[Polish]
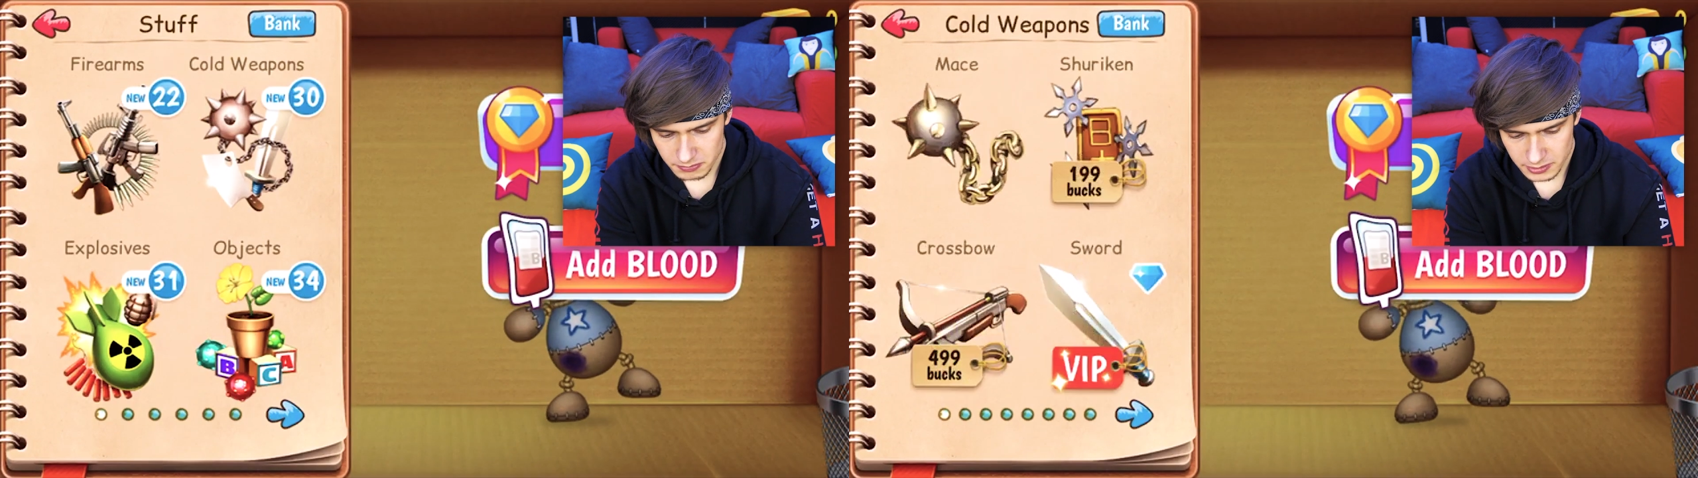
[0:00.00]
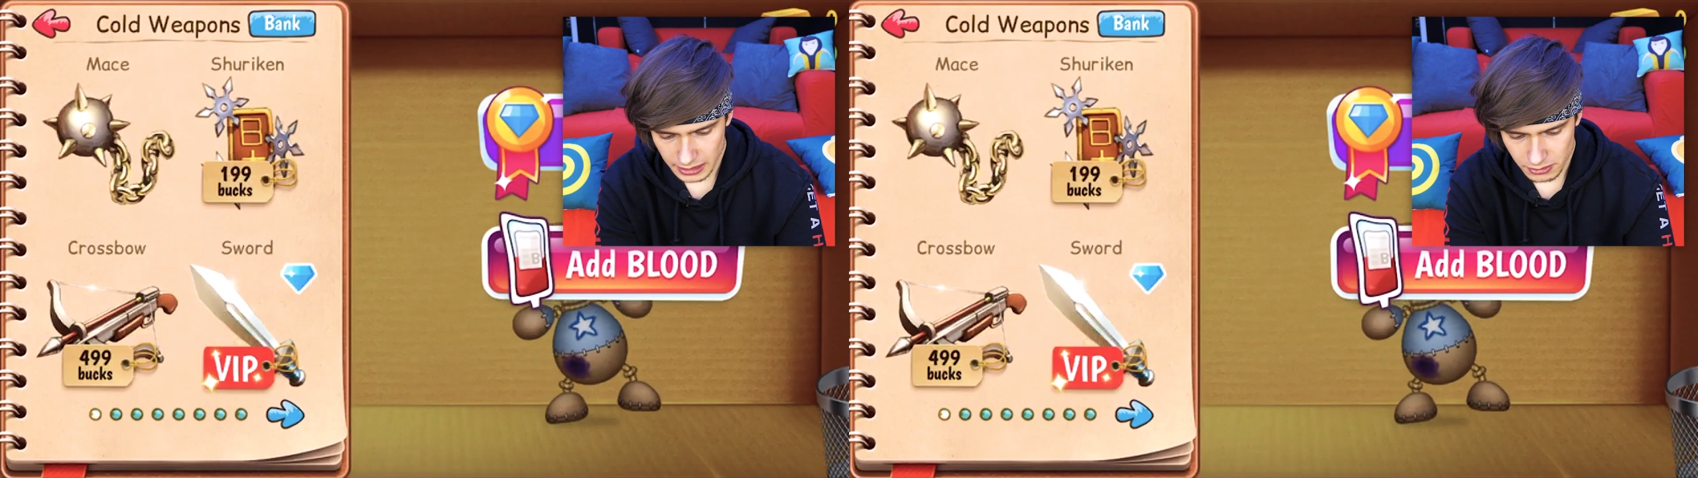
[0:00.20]

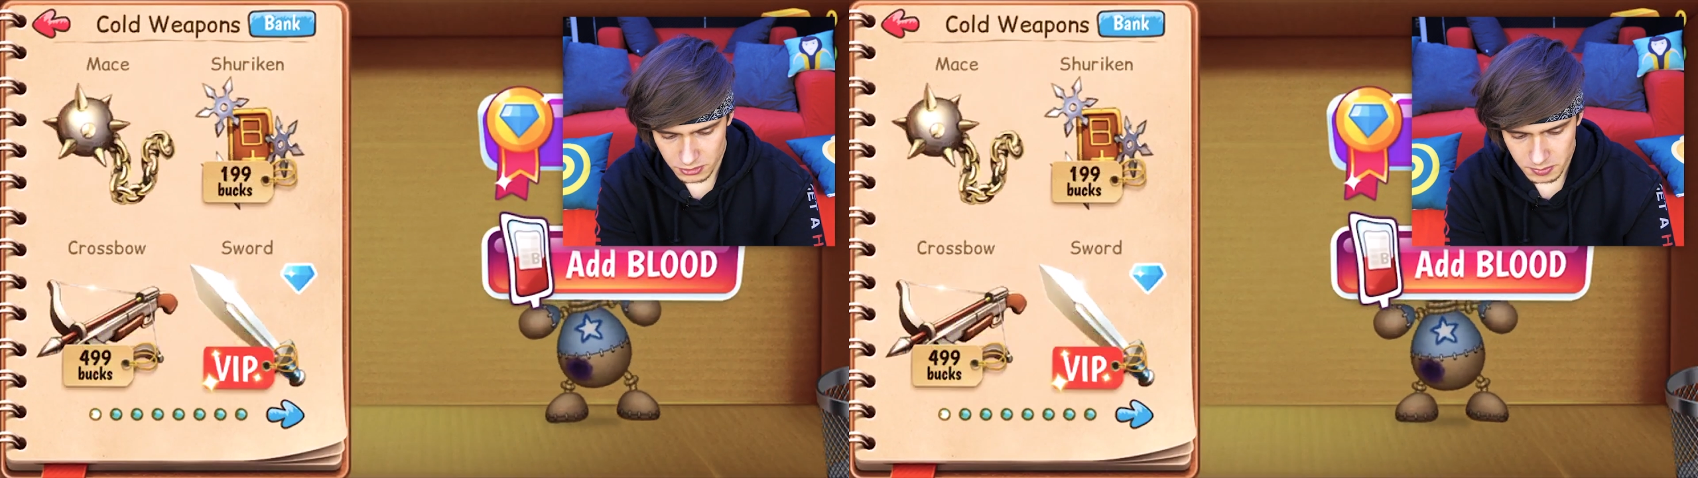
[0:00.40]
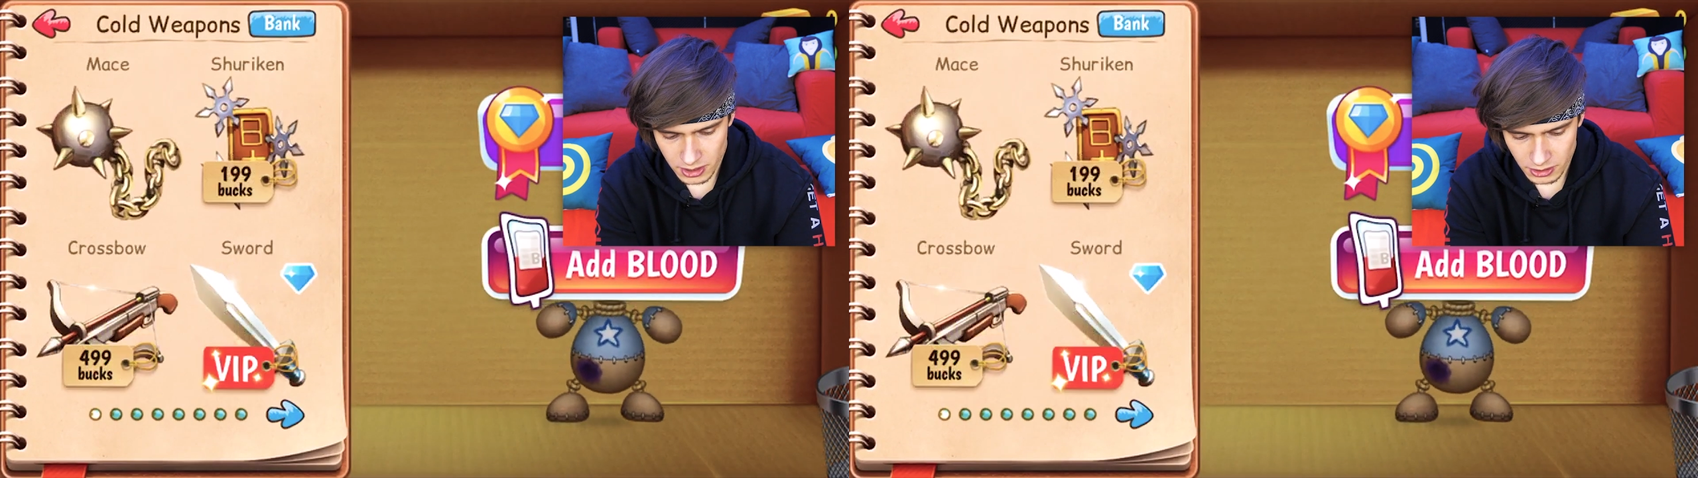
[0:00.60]

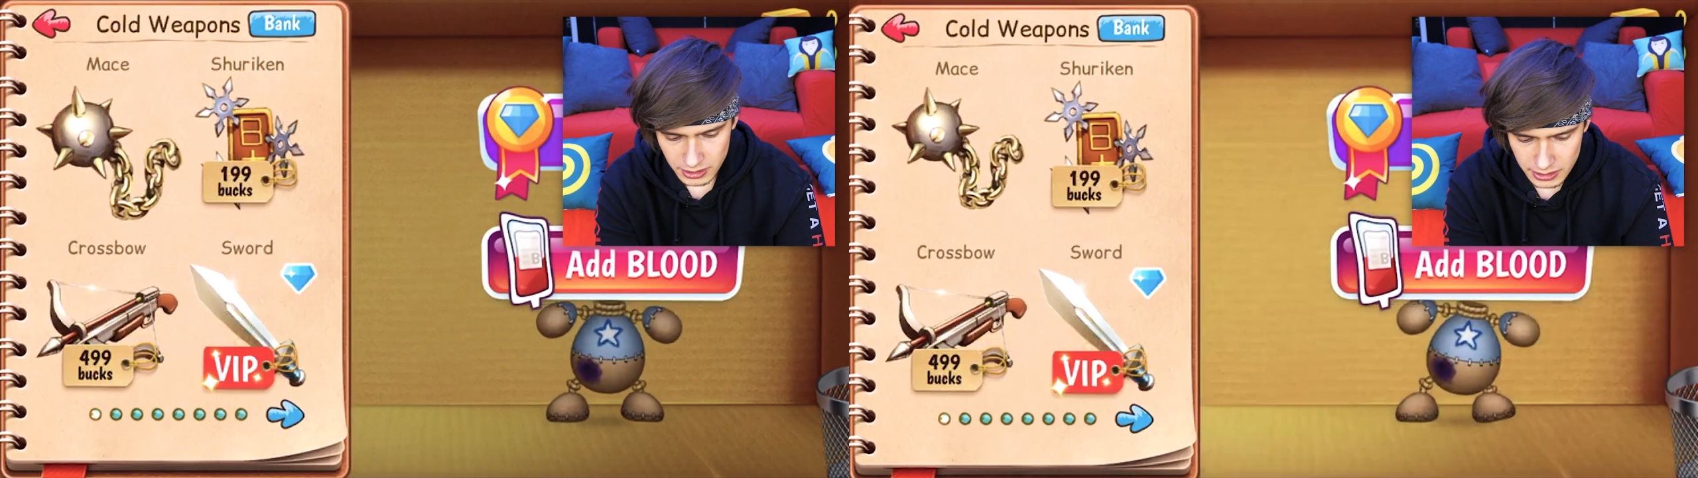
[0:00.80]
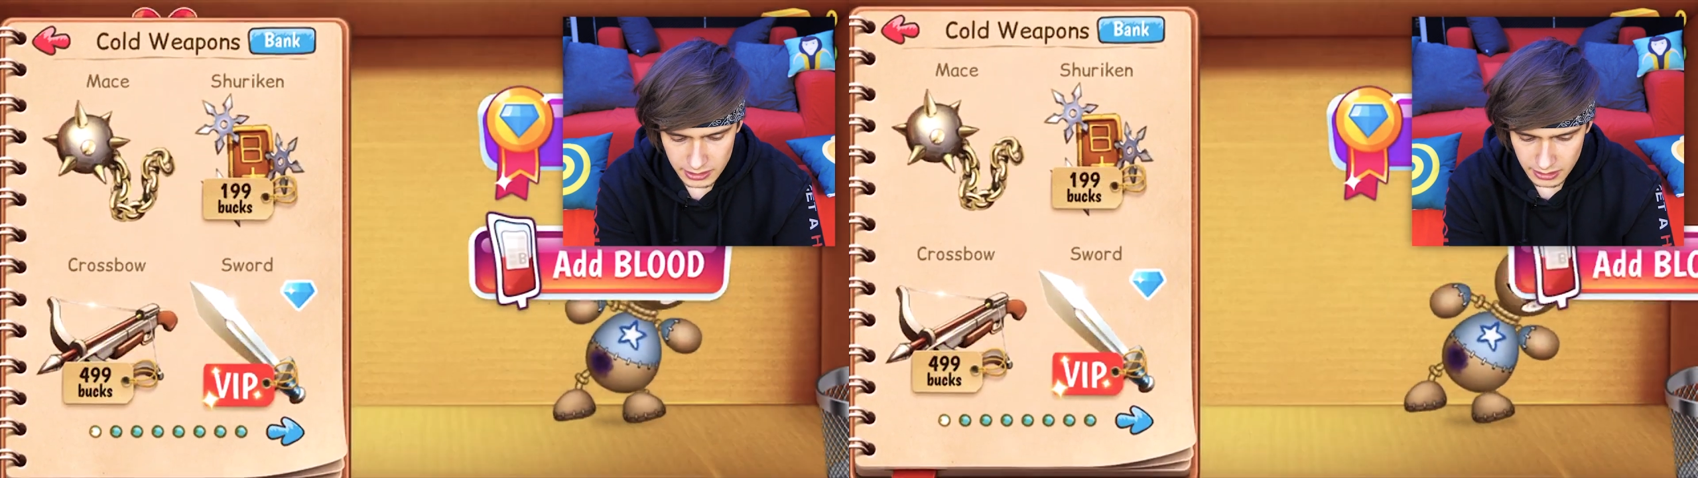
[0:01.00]
jakąś broń,